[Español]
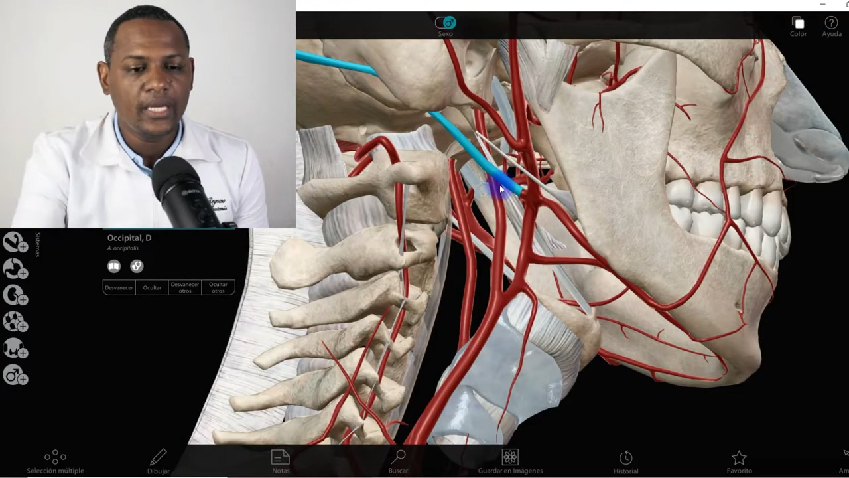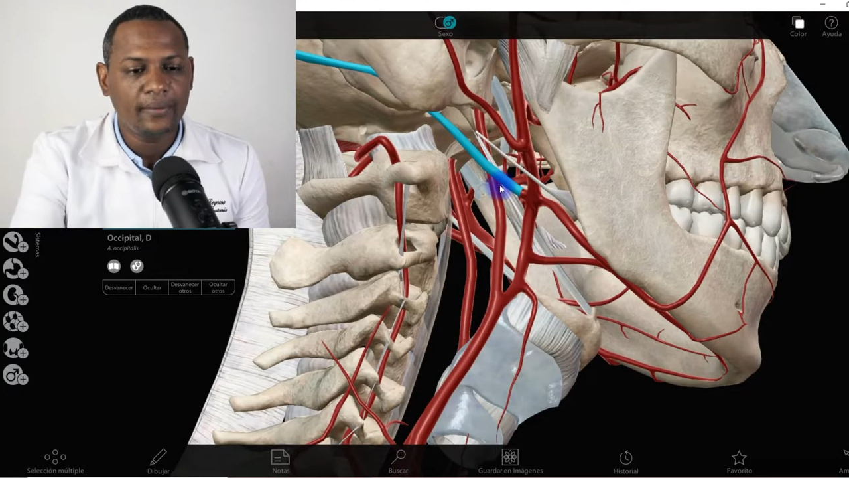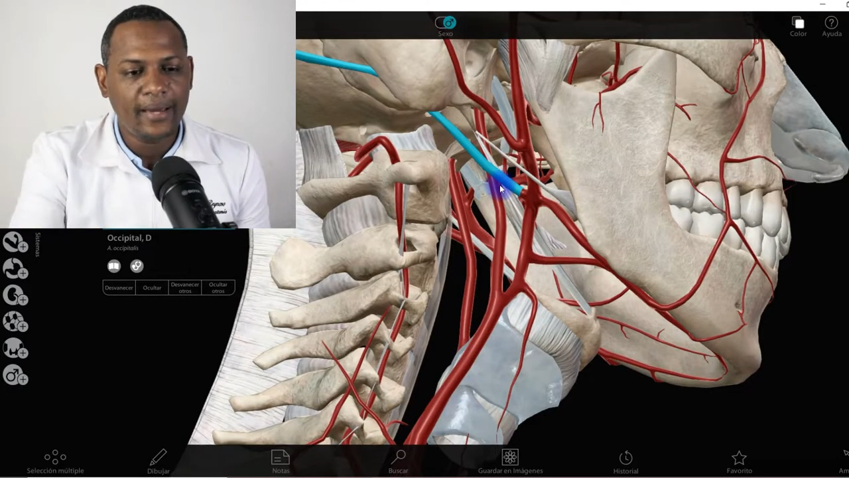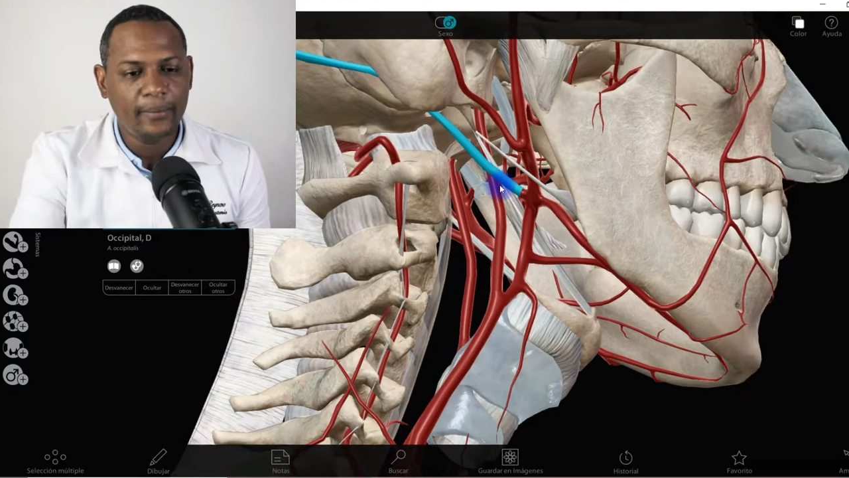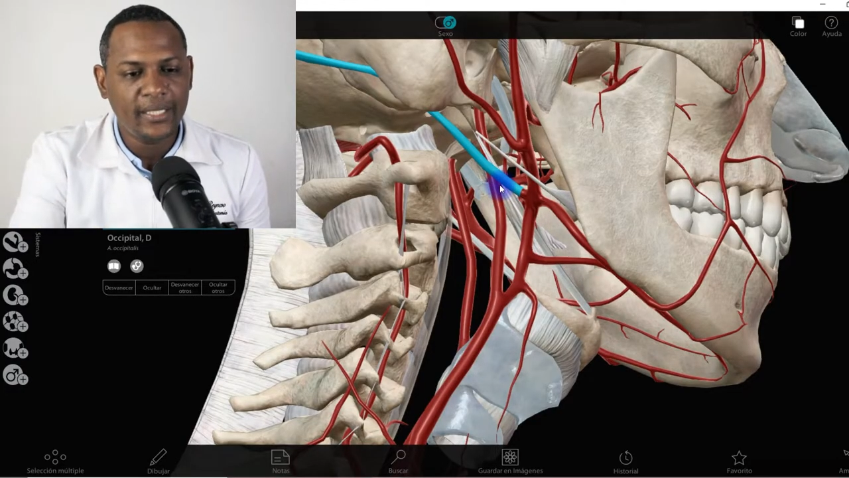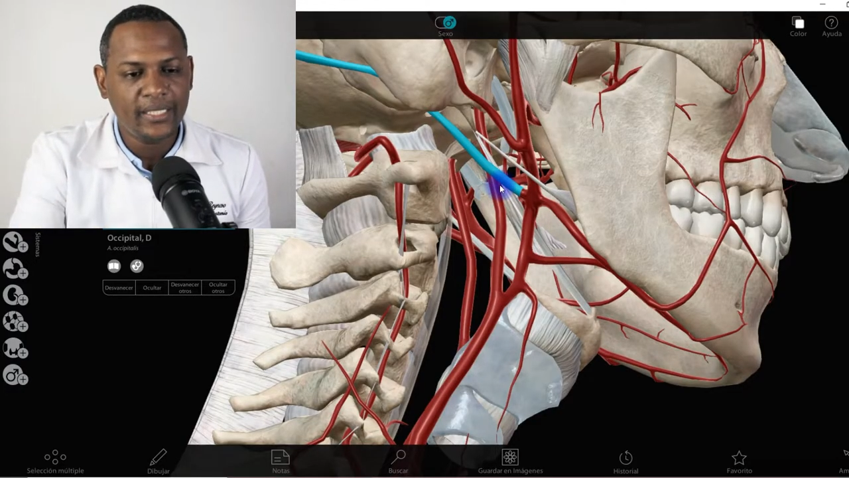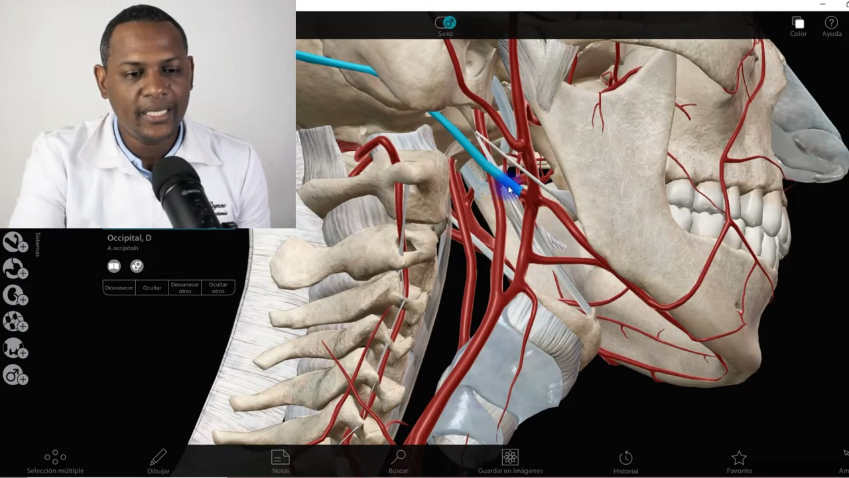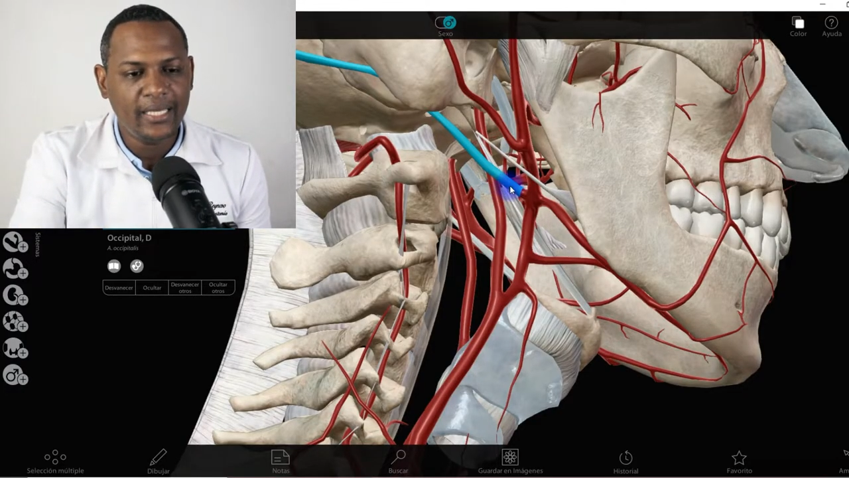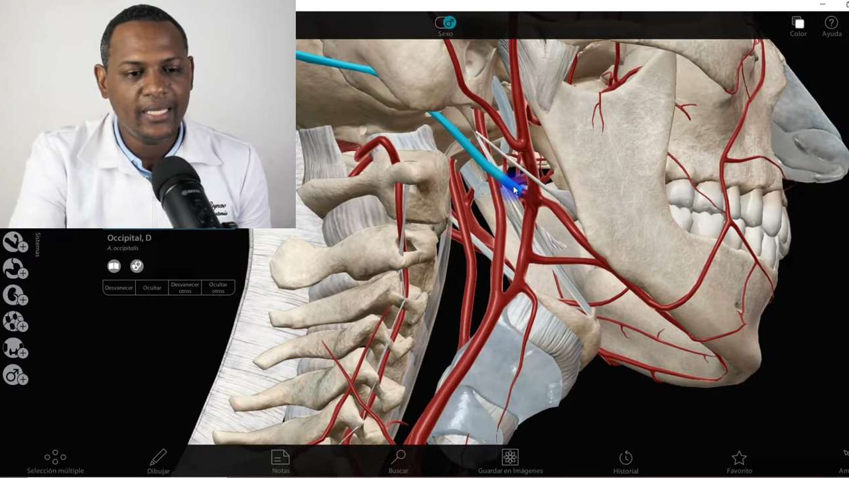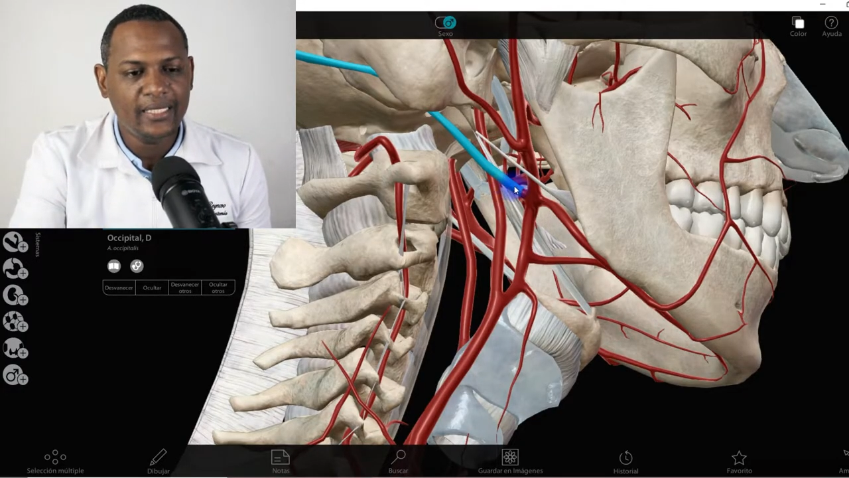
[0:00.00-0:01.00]
que va a
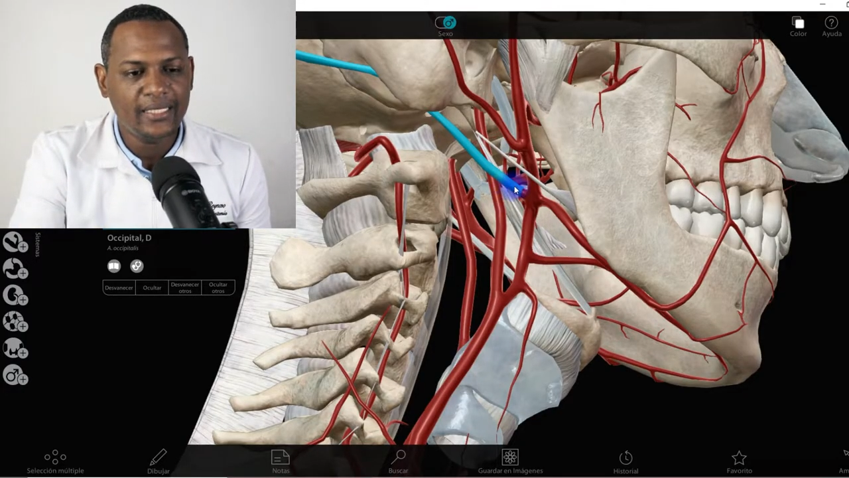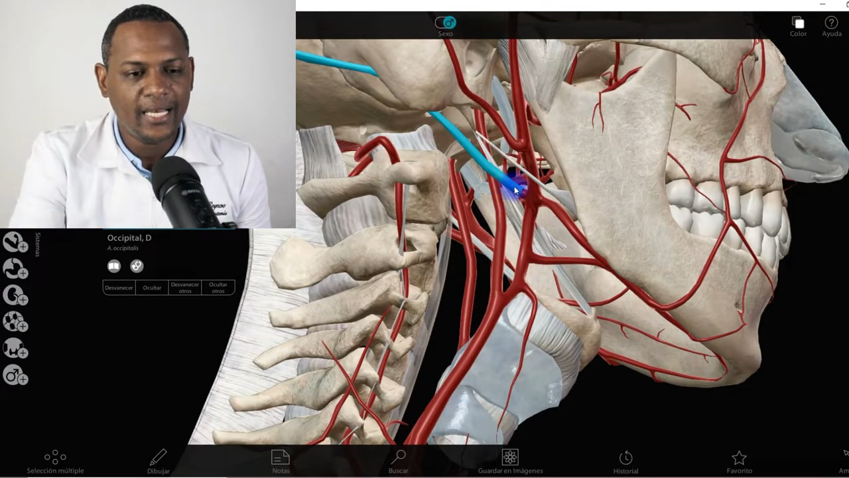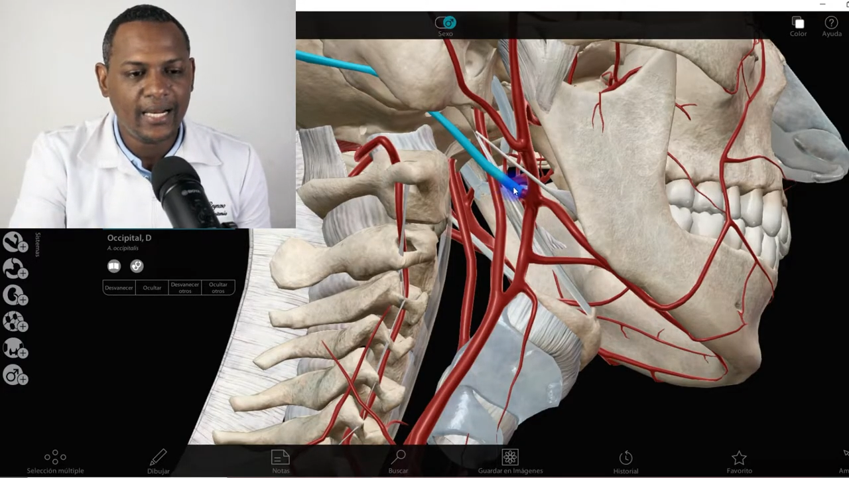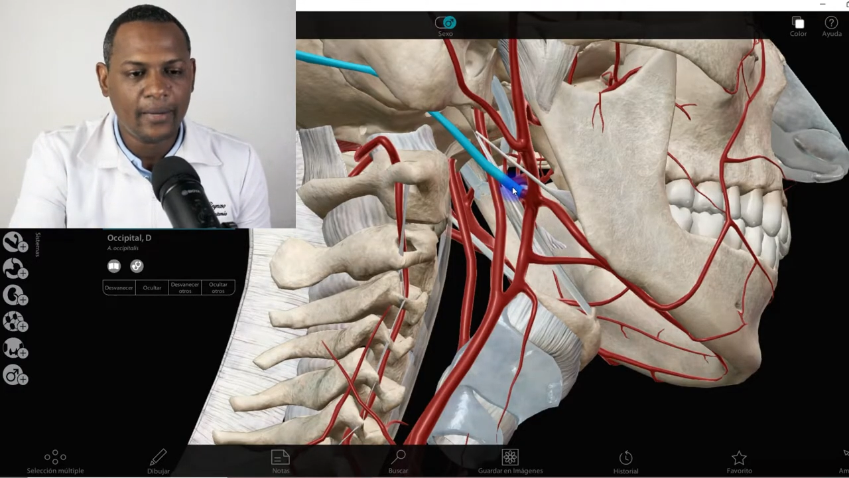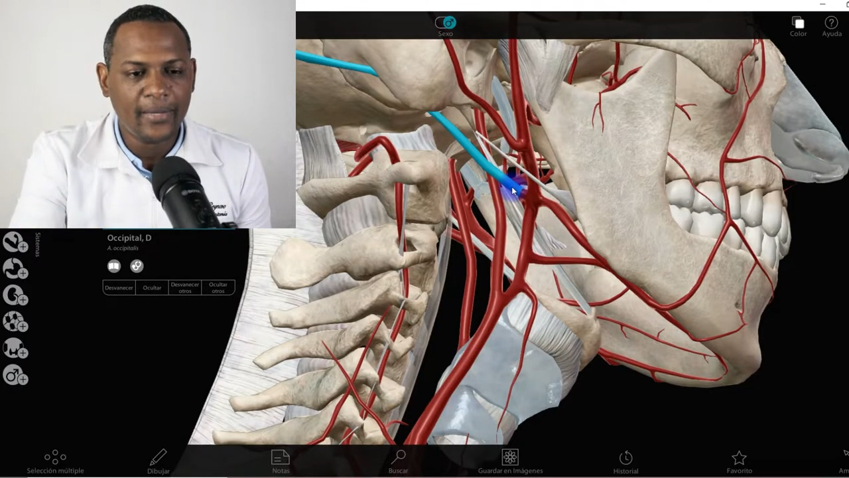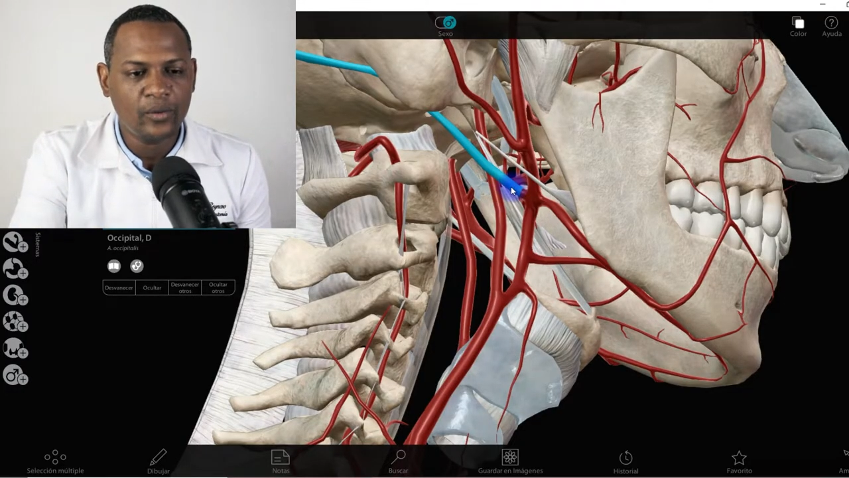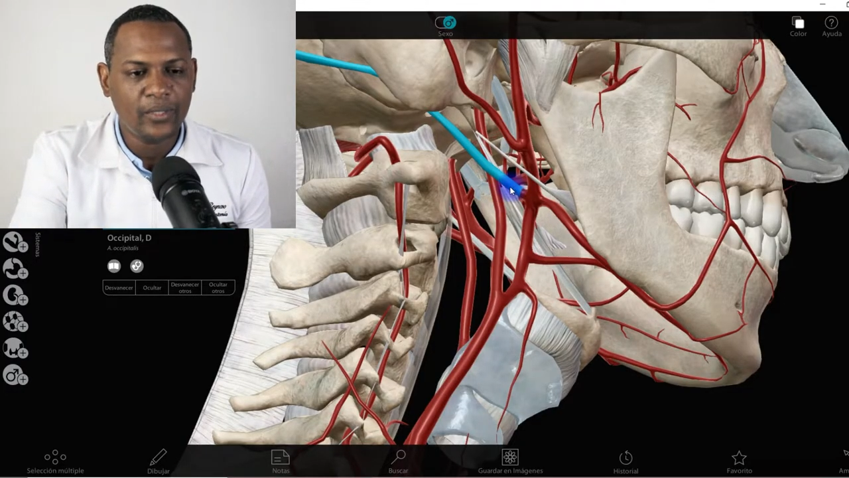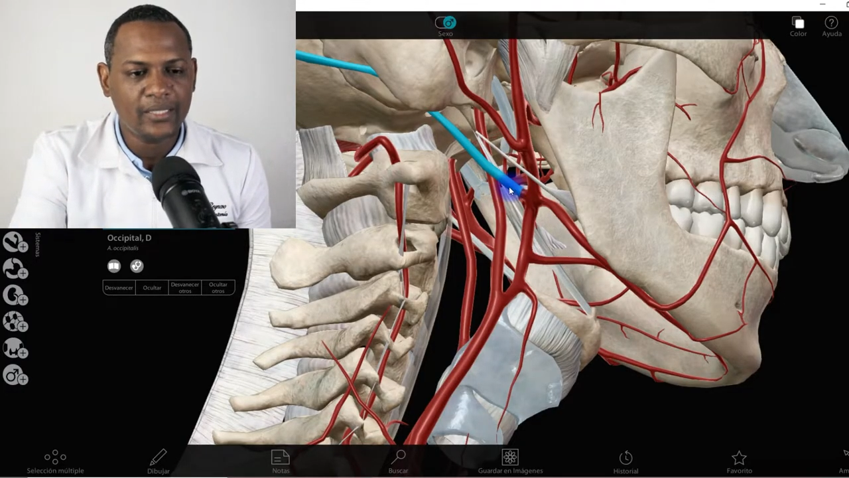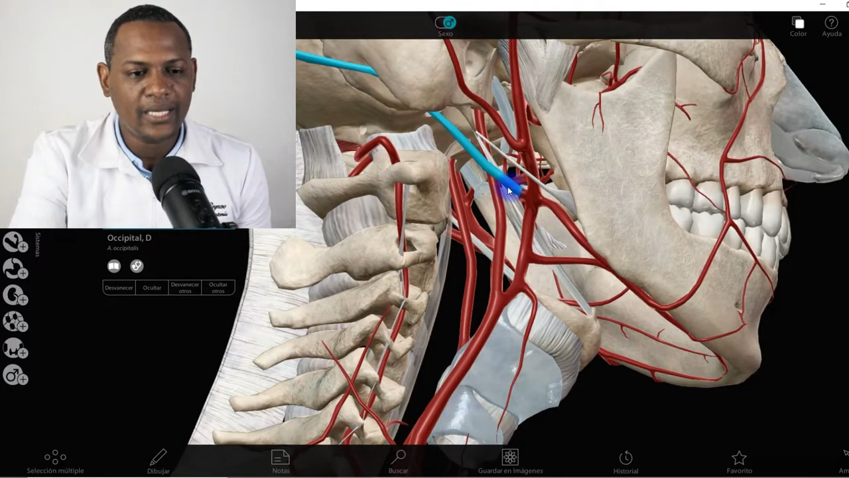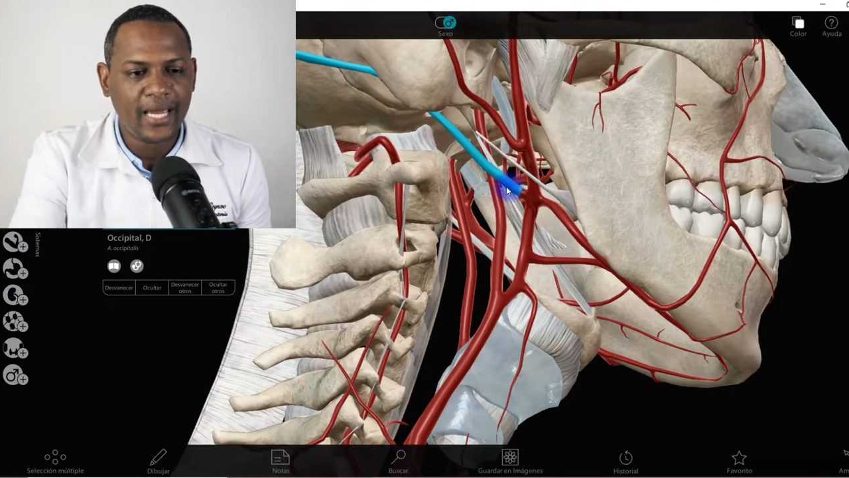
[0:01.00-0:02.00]
emitir de las ramas
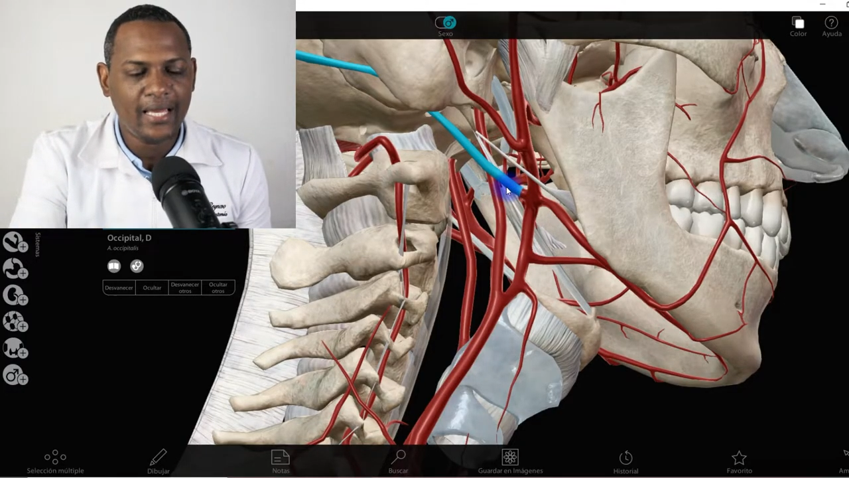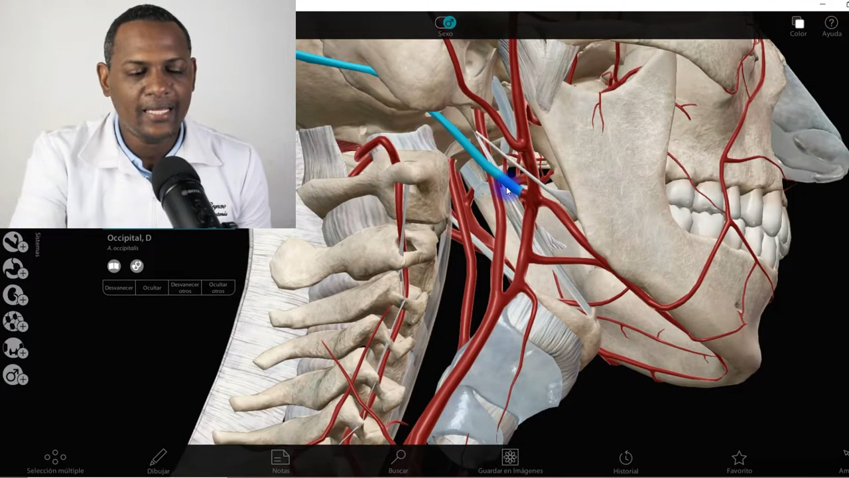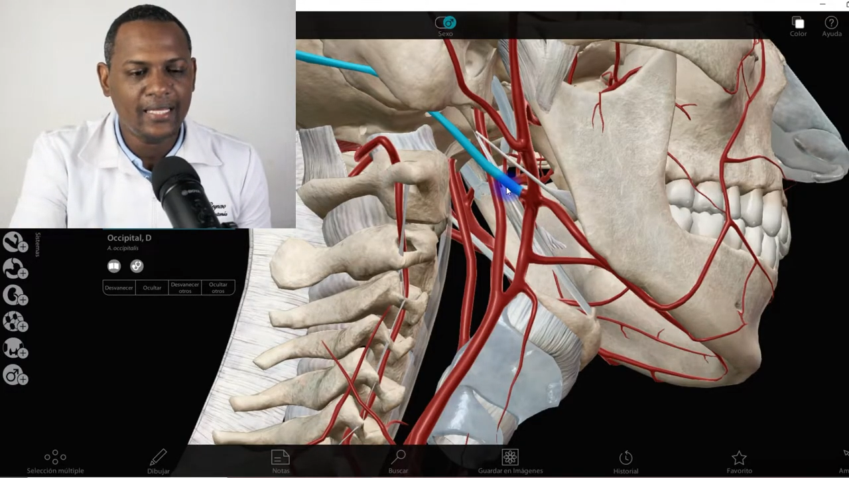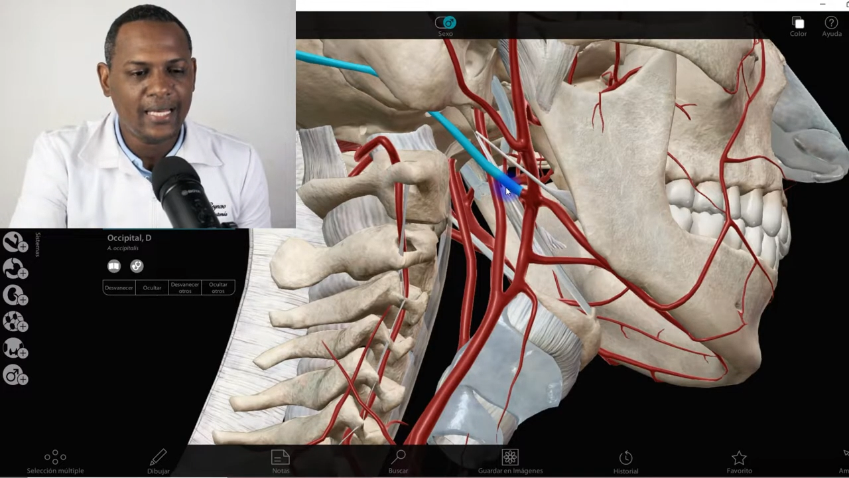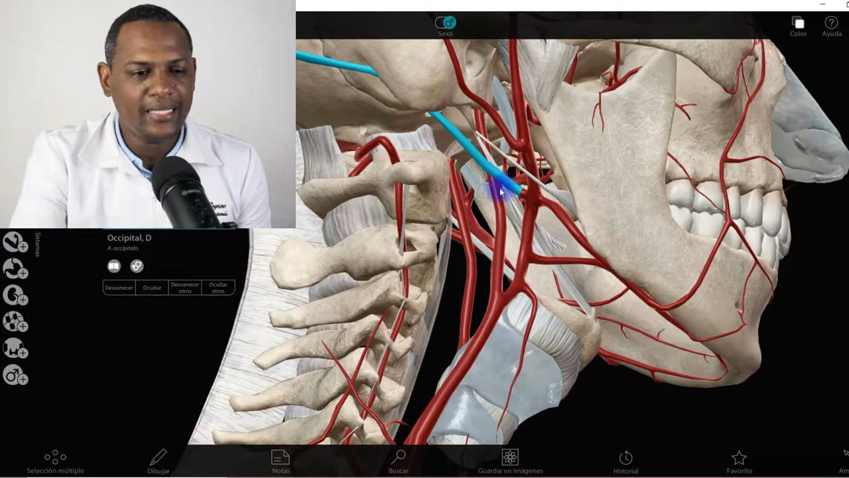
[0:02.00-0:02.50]
colaterales